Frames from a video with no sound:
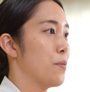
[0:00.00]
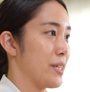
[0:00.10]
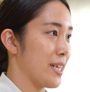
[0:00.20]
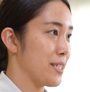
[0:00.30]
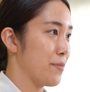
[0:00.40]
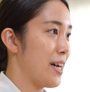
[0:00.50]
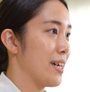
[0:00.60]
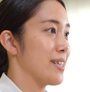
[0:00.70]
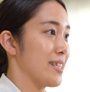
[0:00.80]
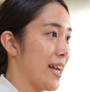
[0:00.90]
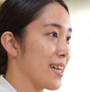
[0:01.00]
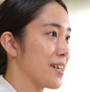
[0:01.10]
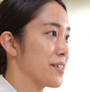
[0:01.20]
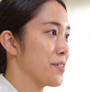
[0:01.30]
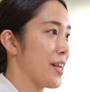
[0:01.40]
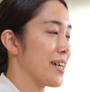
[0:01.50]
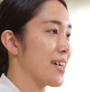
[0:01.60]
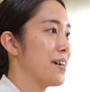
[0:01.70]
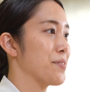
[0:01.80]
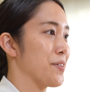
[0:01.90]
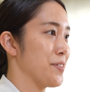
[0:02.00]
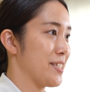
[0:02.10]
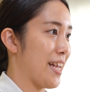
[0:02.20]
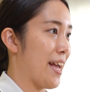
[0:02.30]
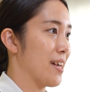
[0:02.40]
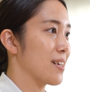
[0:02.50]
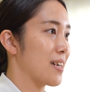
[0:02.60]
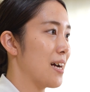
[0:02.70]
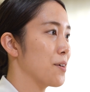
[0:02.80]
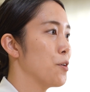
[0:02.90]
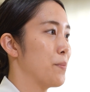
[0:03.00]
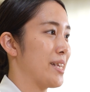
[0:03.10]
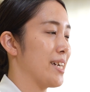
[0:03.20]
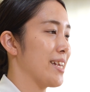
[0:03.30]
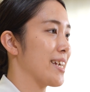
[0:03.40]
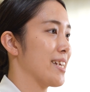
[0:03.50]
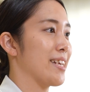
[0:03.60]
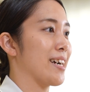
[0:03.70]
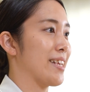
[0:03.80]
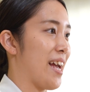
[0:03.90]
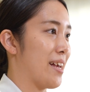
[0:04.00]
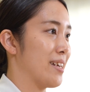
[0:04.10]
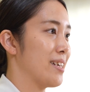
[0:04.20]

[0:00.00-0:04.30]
私は大学4年間を通して看護を学んできた中で